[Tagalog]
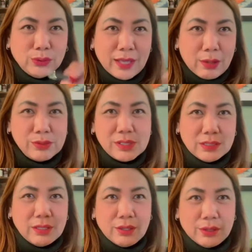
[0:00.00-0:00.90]

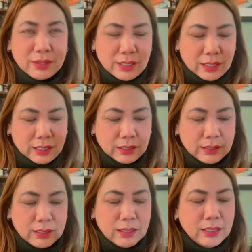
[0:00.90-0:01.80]
2003
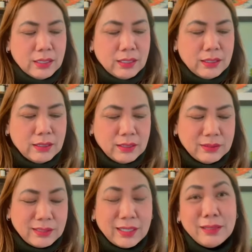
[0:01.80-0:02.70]

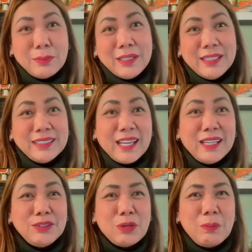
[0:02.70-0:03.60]
tagal
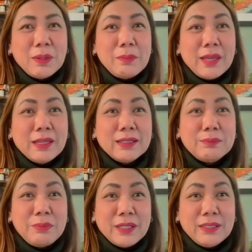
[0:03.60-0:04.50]
maghintay ano pag may
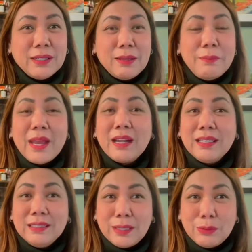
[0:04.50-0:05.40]
pagka ah,
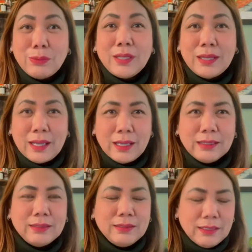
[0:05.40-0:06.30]
married na yung anak